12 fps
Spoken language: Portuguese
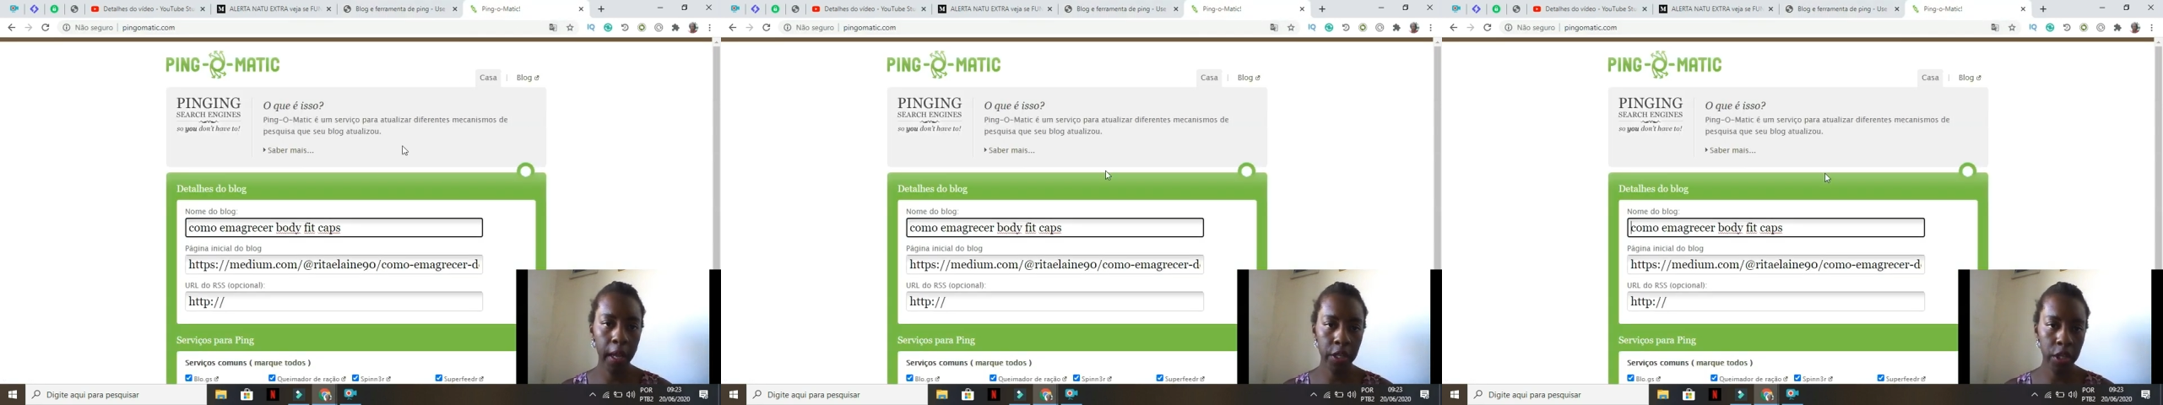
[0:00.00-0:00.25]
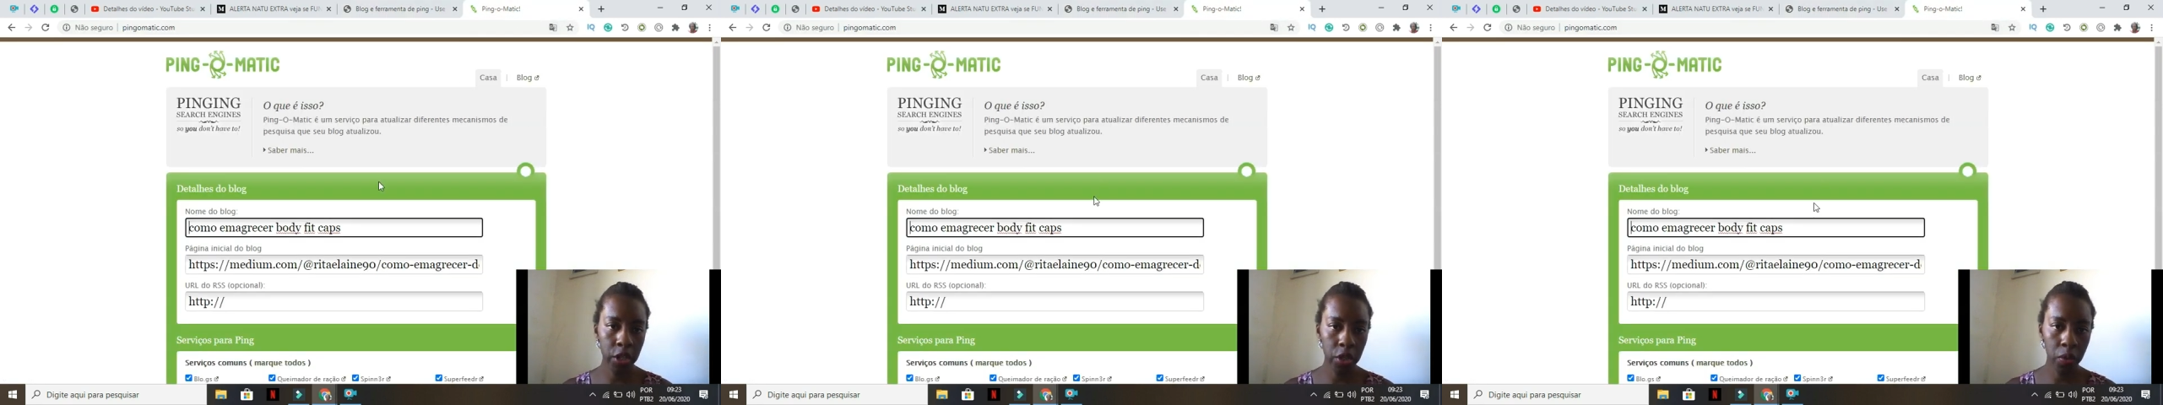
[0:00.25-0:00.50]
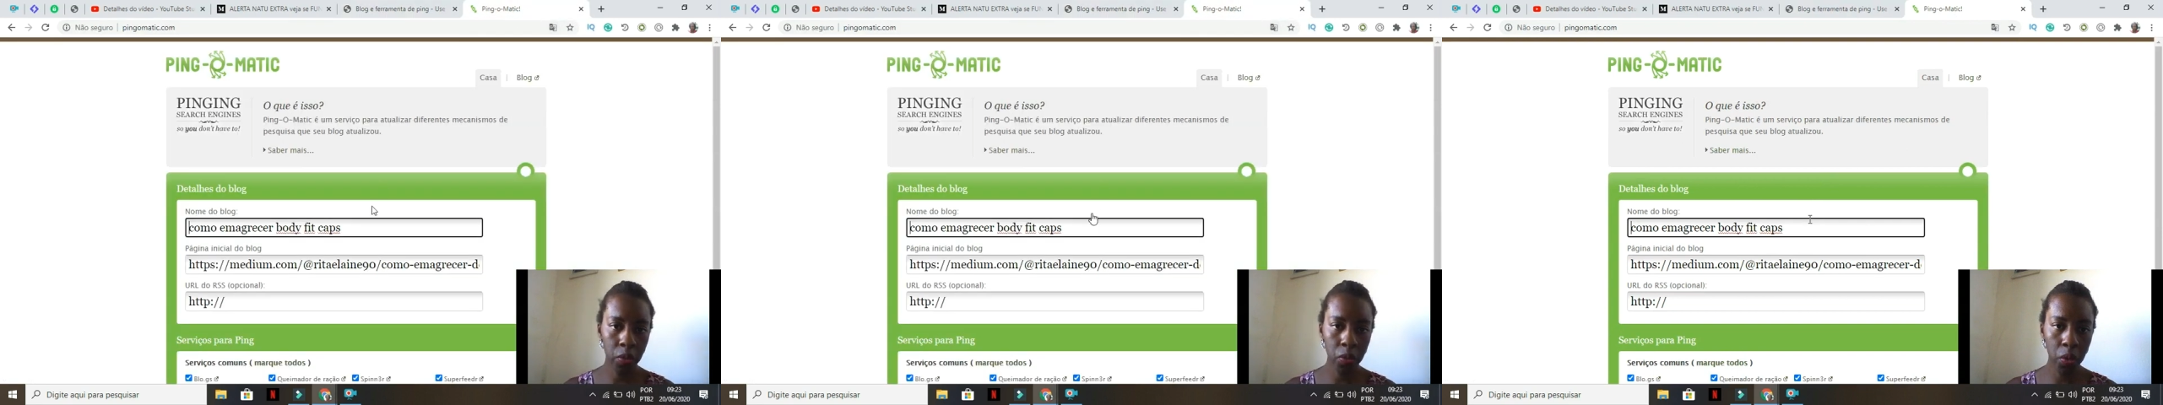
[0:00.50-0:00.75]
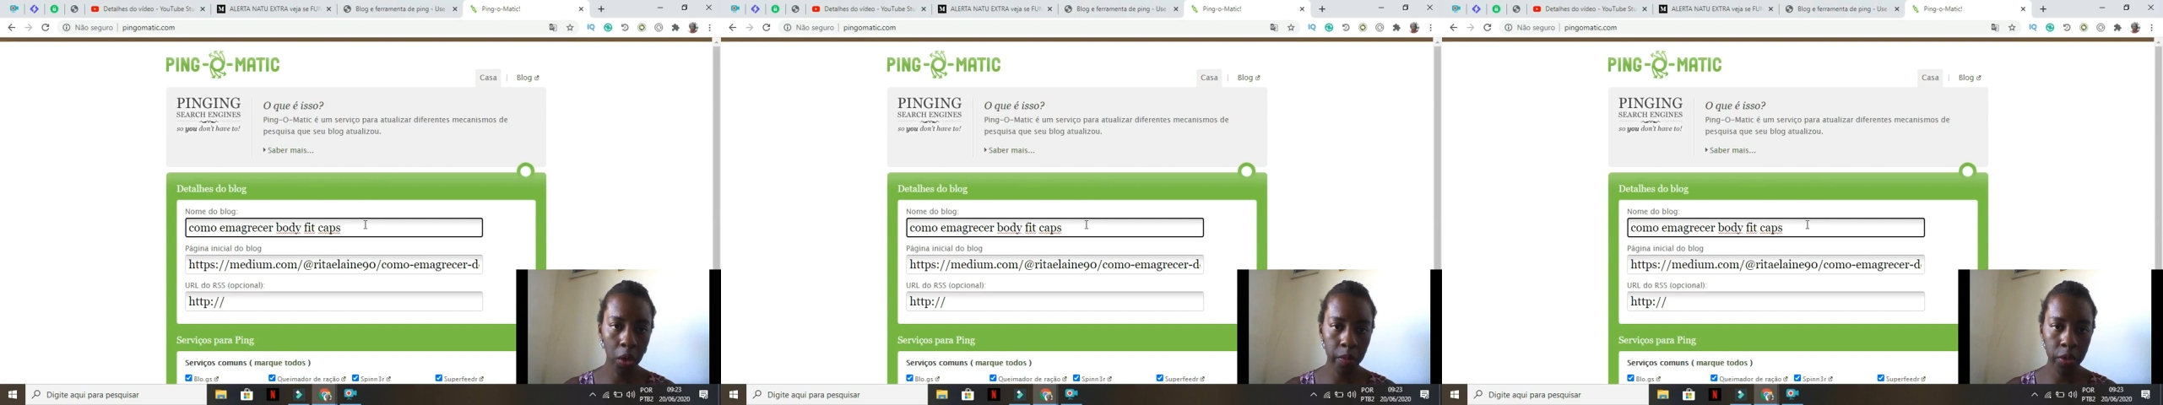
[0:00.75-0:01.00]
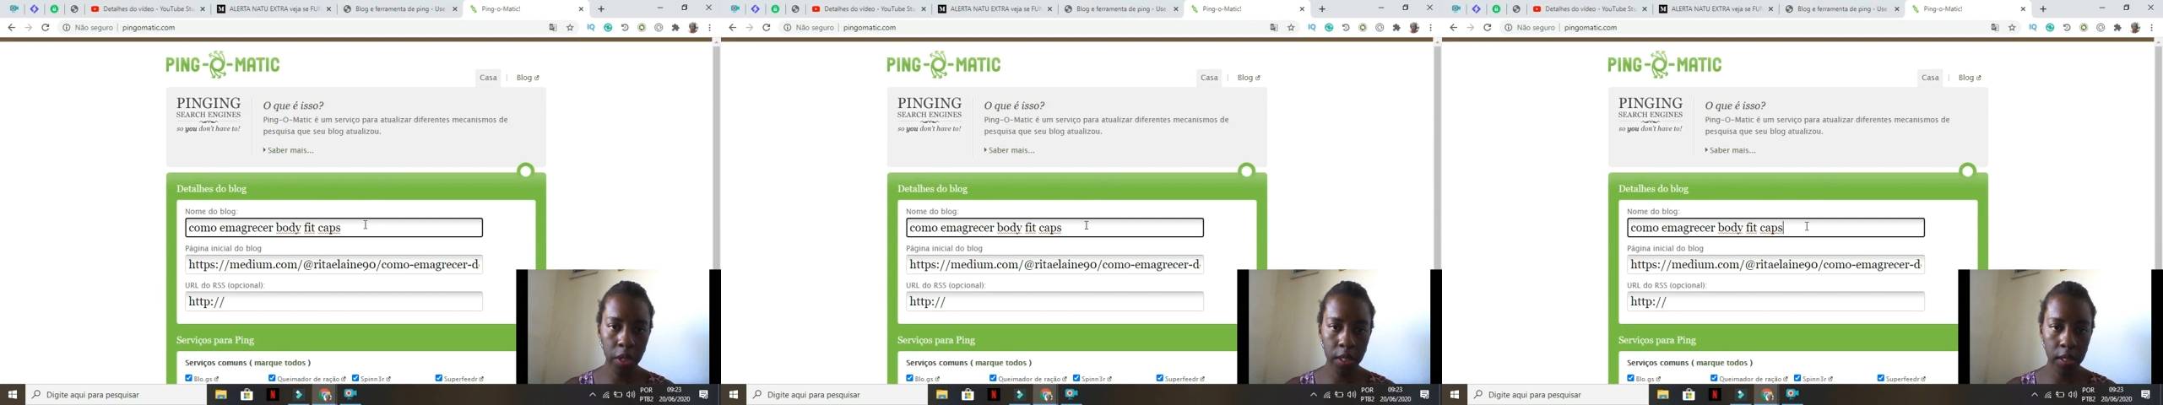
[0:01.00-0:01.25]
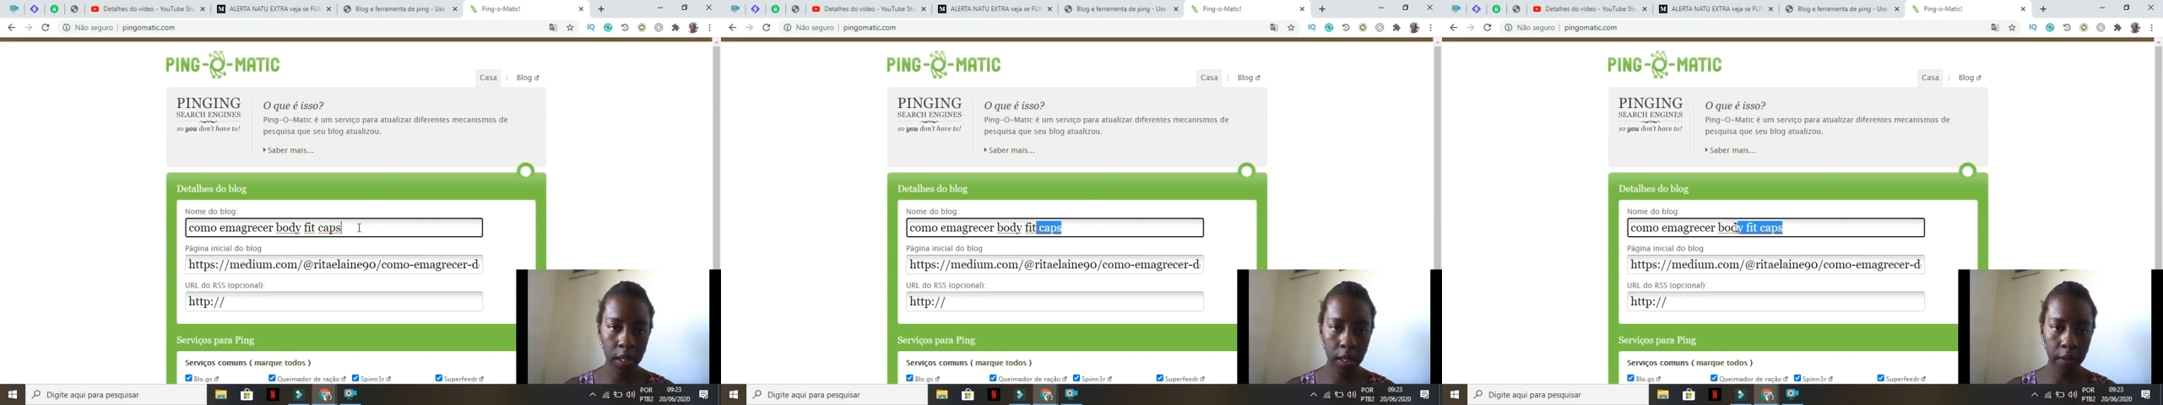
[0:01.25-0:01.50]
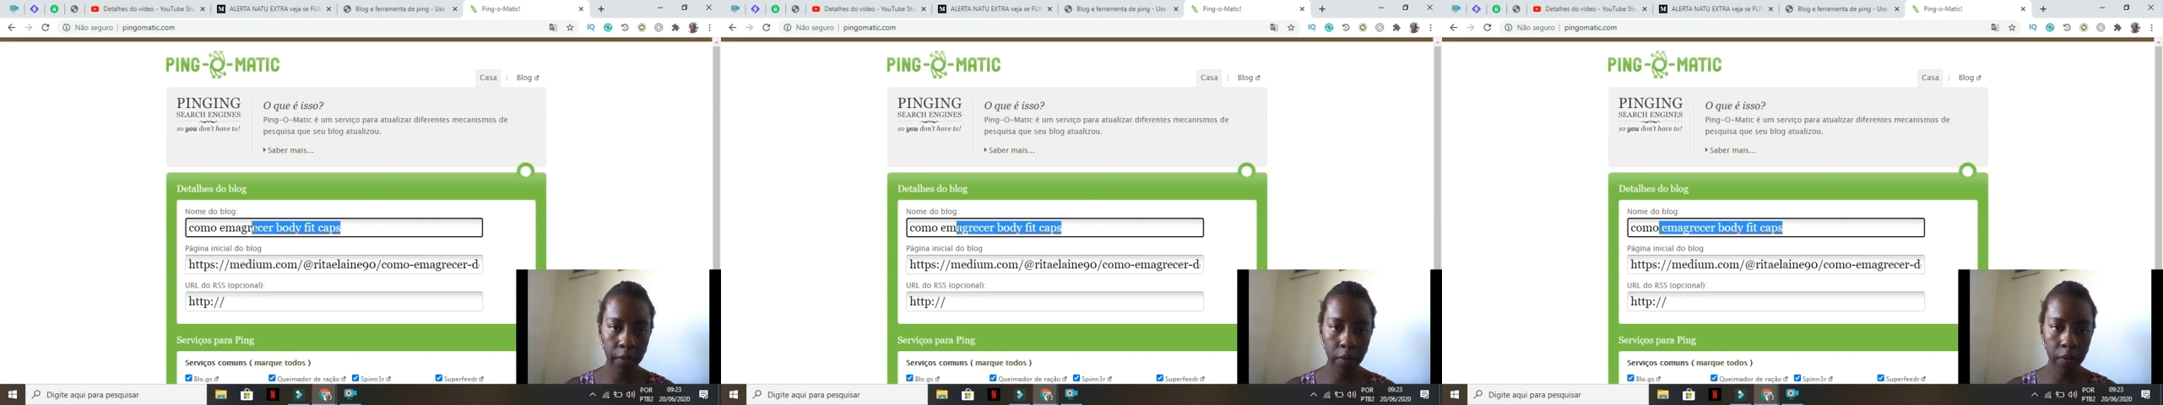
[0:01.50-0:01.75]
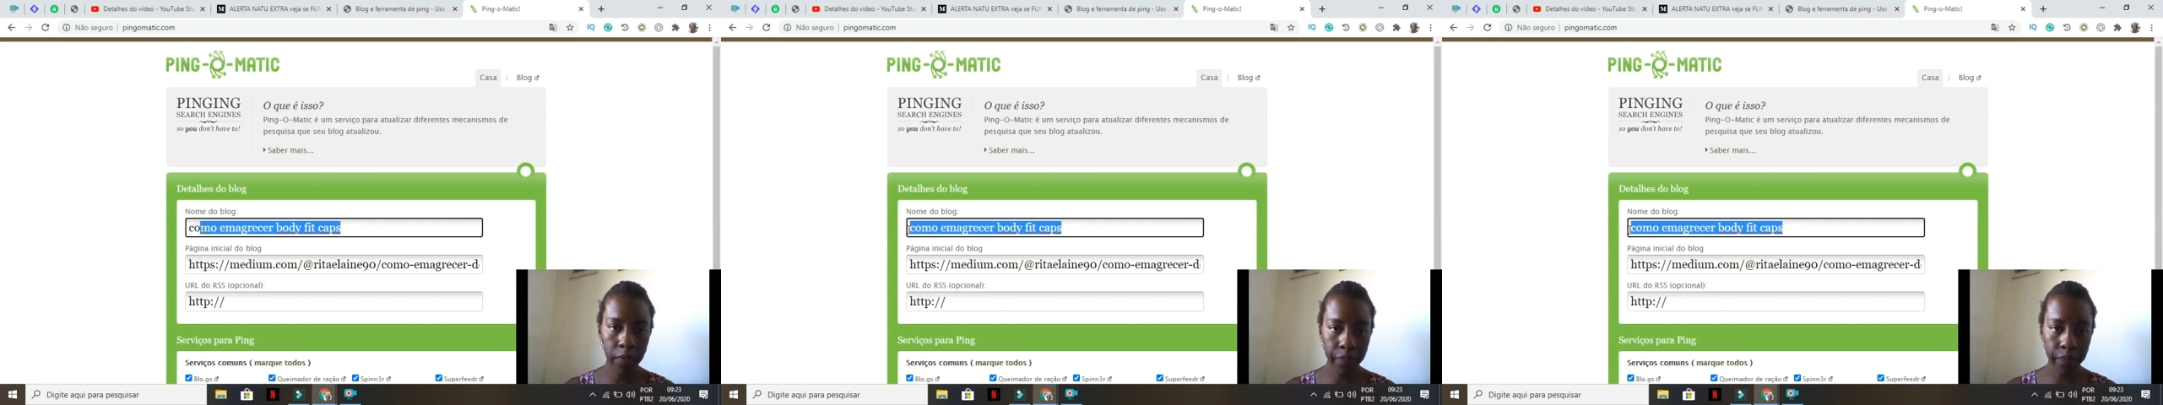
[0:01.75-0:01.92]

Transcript: gente, o nome desse daqui, viu?